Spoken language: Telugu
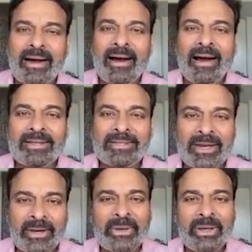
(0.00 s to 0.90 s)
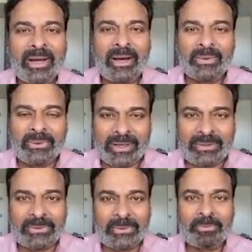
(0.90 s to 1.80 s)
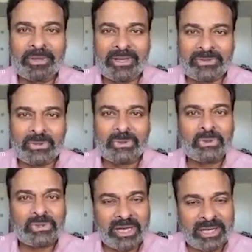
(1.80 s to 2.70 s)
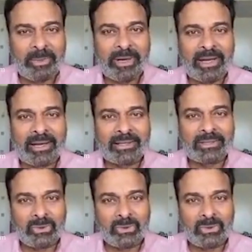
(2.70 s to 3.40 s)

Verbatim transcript: ఆ ఆంజనేయుడి అనుగ్రహంతో పరిస్థితులు చక్కబడ్డాక